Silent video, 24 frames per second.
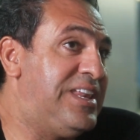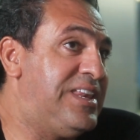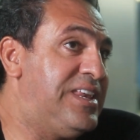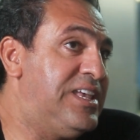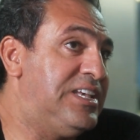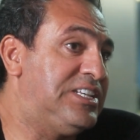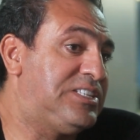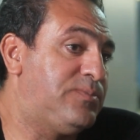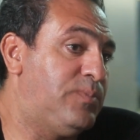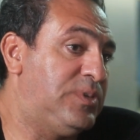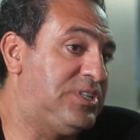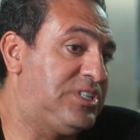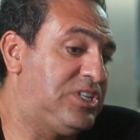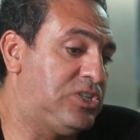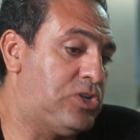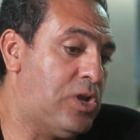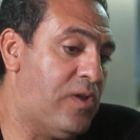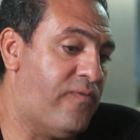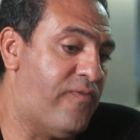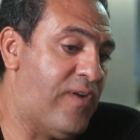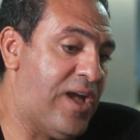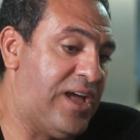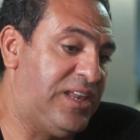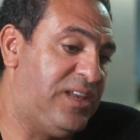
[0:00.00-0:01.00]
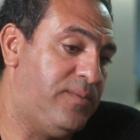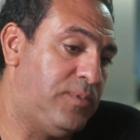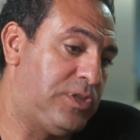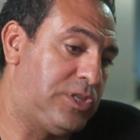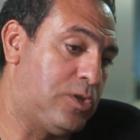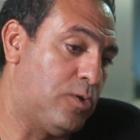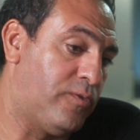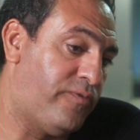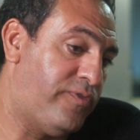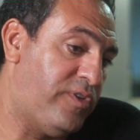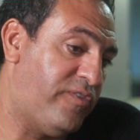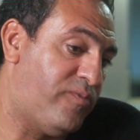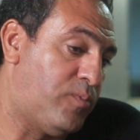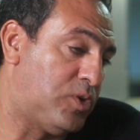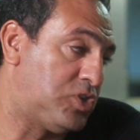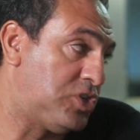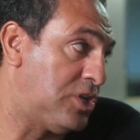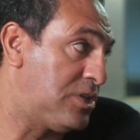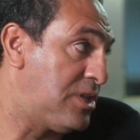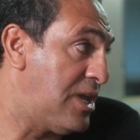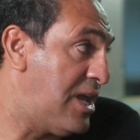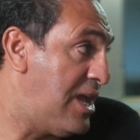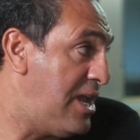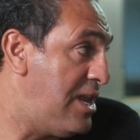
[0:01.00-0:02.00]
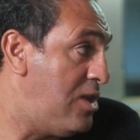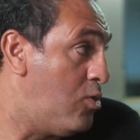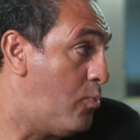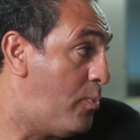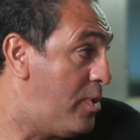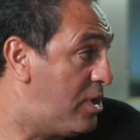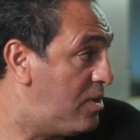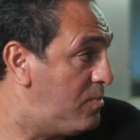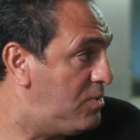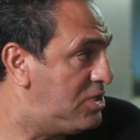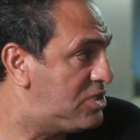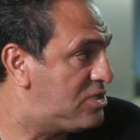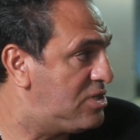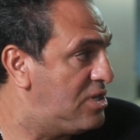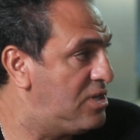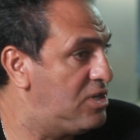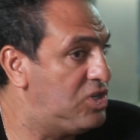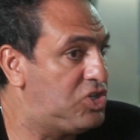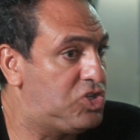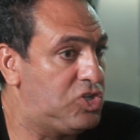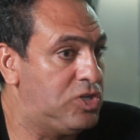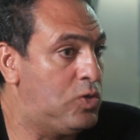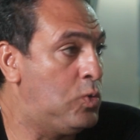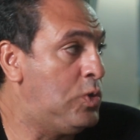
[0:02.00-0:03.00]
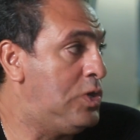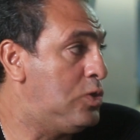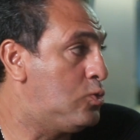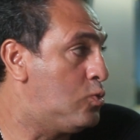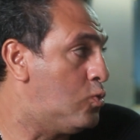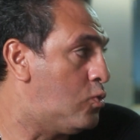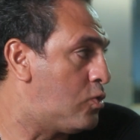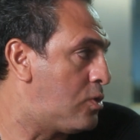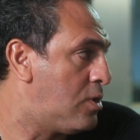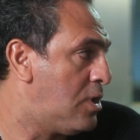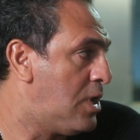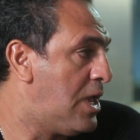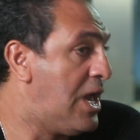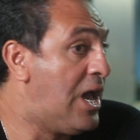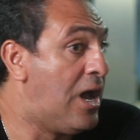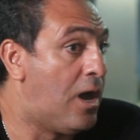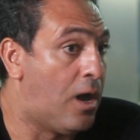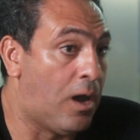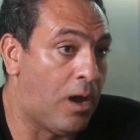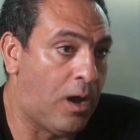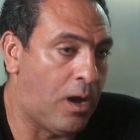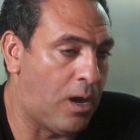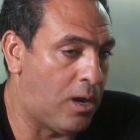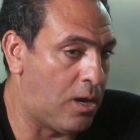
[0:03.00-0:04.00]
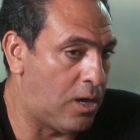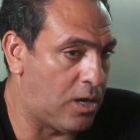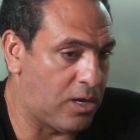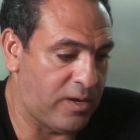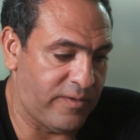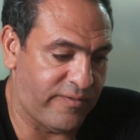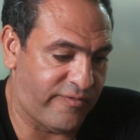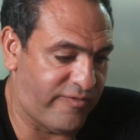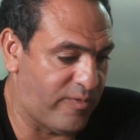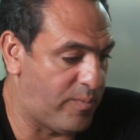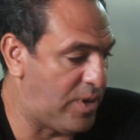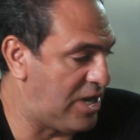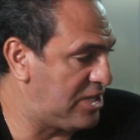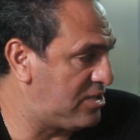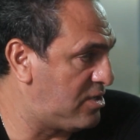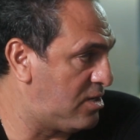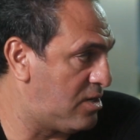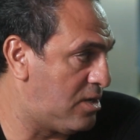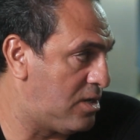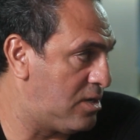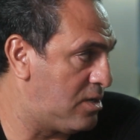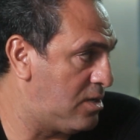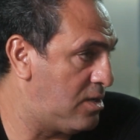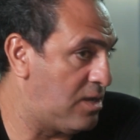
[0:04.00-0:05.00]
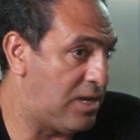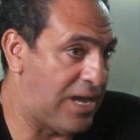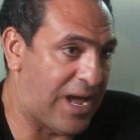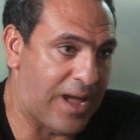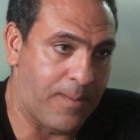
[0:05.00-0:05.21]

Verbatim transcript: الناس بس شايفه عدم التوفيق في ماتشات اهلي وبيراميدز ان الشناوي دي دور آه،, اه في بعض الأخ...